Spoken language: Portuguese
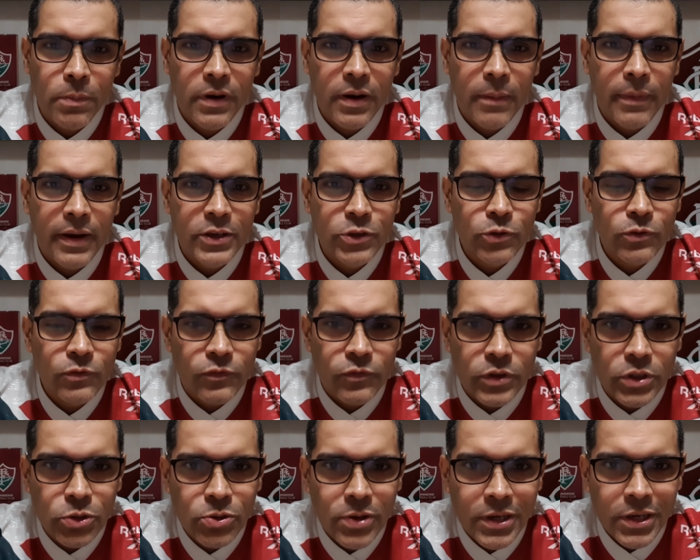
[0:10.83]
para mais um
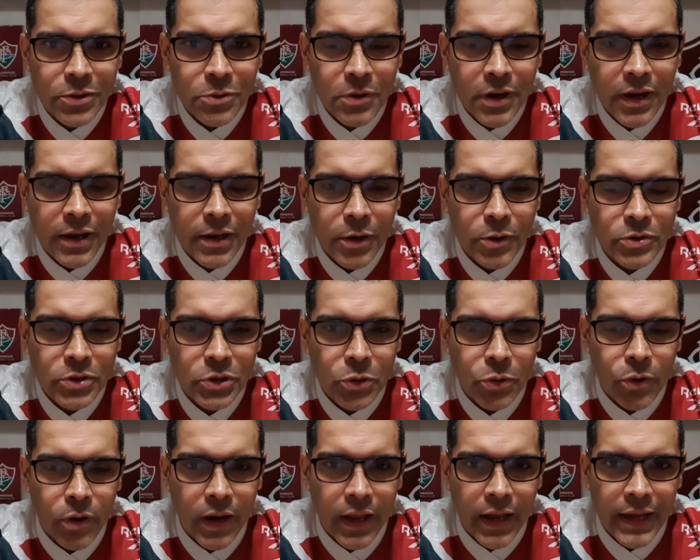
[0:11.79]
vídeo aqui no canal
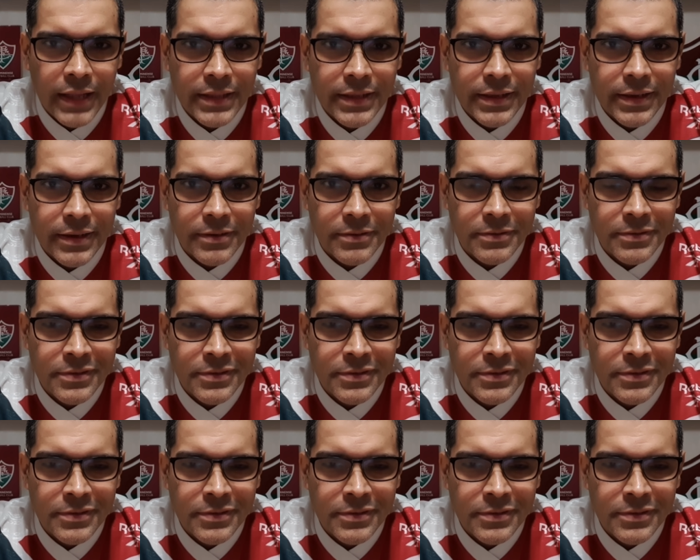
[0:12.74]
Tricolada.